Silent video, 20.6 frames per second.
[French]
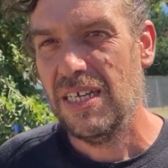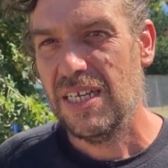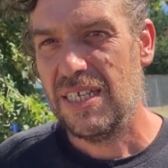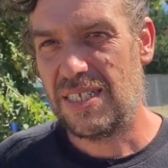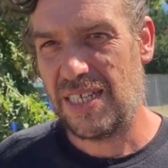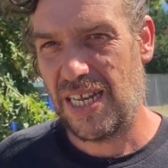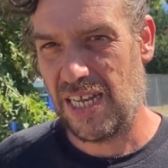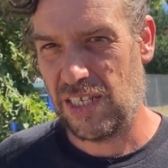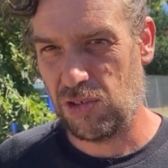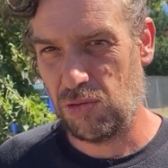
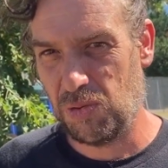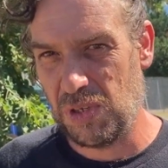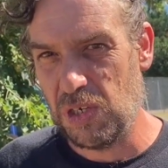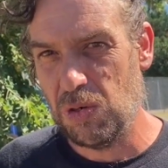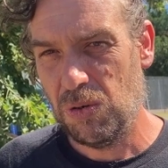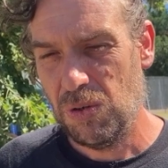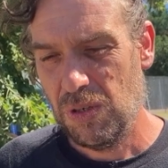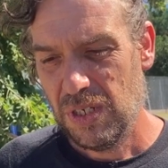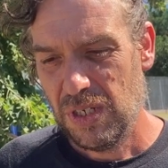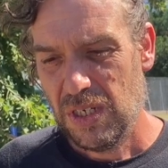C'est un
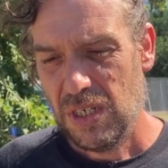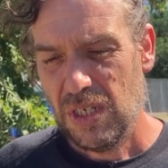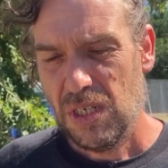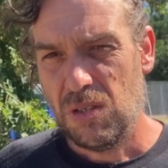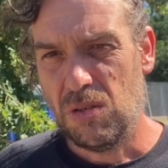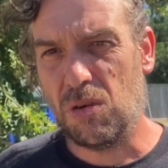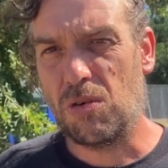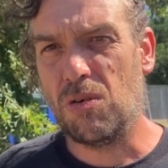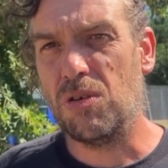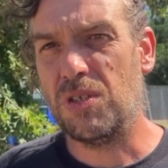tuyau.
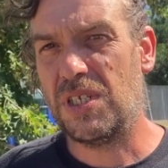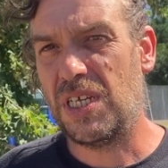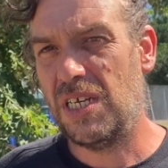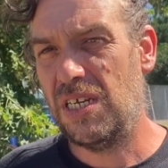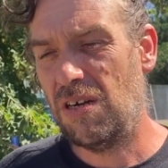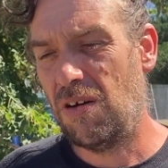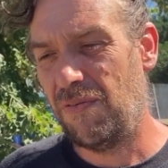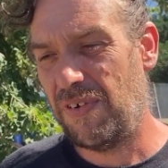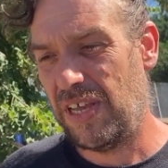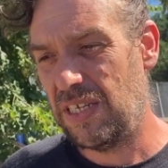Donc on,
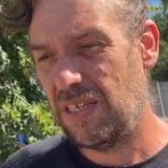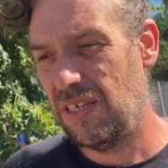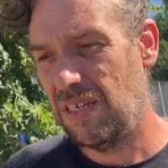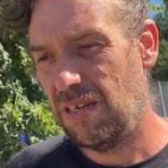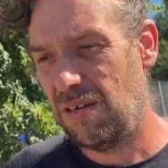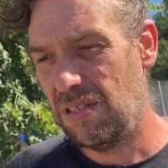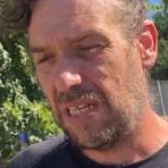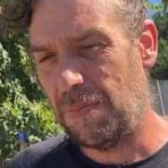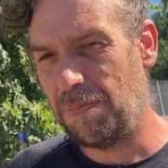on, va, on,